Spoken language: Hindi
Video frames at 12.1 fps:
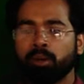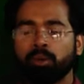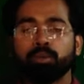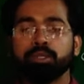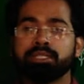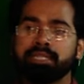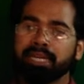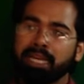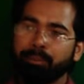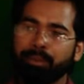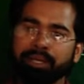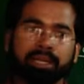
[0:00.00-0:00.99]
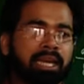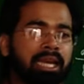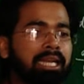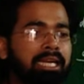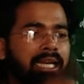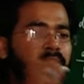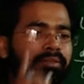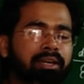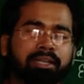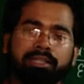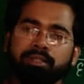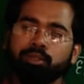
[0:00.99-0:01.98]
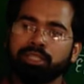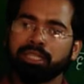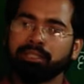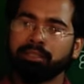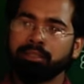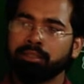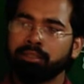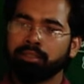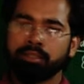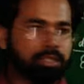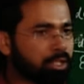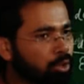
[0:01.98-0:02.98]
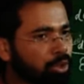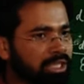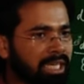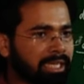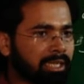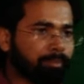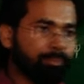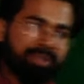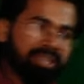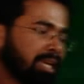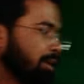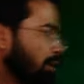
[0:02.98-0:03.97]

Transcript: उस जगह पर इलेक्ट्रिक फील्ड कितनी हो जाएगी ज़ीरो हो जाएगी ना यही